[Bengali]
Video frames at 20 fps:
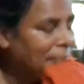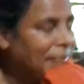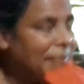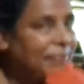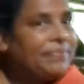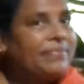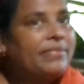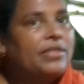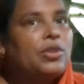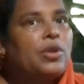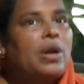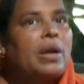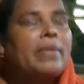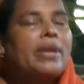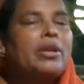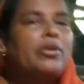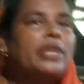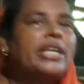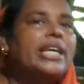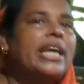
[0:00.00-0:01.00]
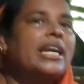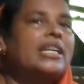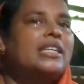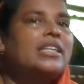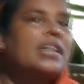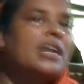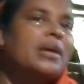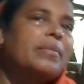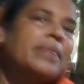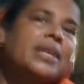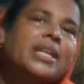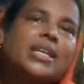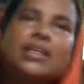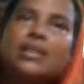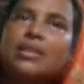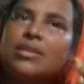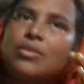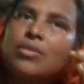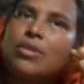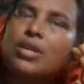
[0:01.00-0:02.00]
তো আমার ওই একটা নাম্বারই
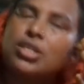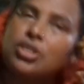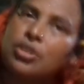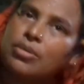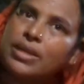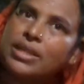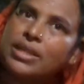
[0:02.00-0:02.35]
হোয়াটসঅ্যাপ আছে